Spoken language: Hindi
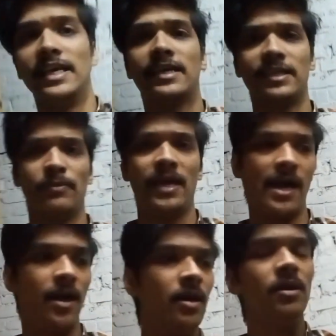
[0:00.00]
लीकेज में ही
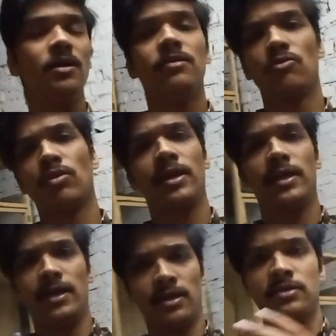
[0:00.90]
है क्योंकि
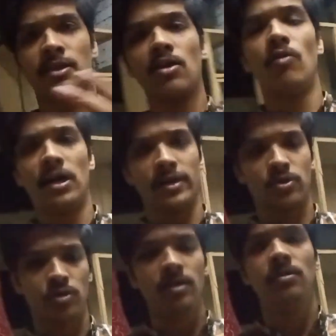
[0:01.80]
ये इसकी क्वालिटी
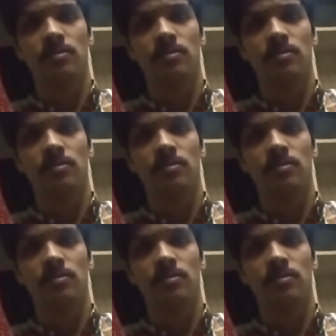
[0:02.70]
थोड़ी